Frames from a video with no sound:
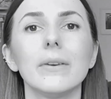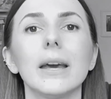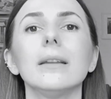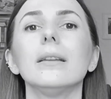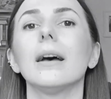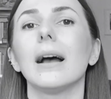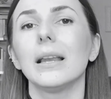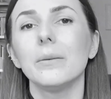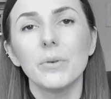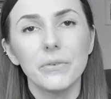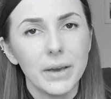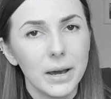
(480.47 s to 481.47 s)
werden alle
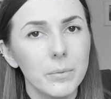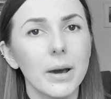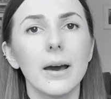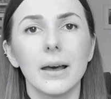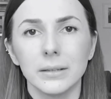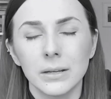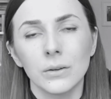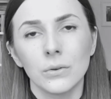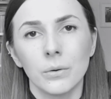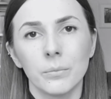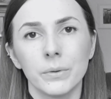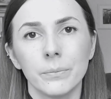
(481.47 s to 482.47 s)
Bewerber
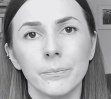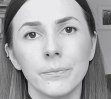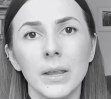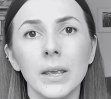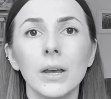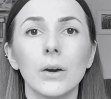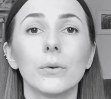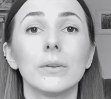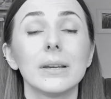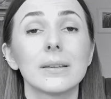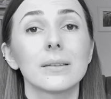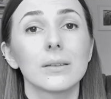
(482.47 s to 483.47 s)
angenommen.
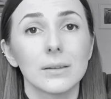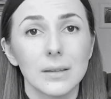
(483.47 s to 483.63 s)
Und das